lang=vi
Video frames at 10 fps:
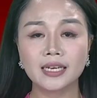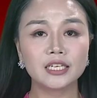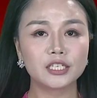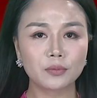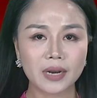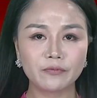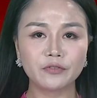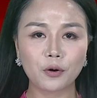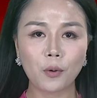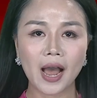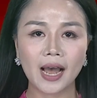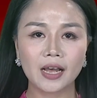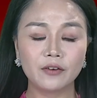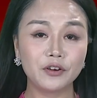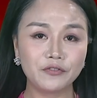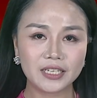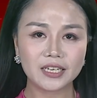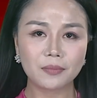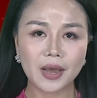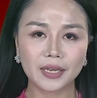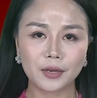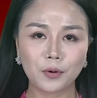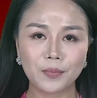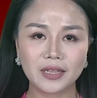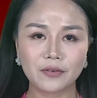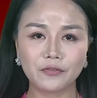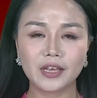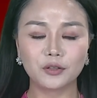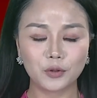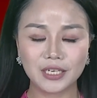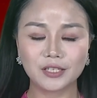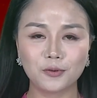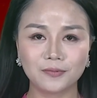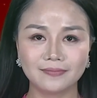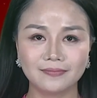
trong năm vừa qua với phần trình bày của biên tập viên Thủy Dung.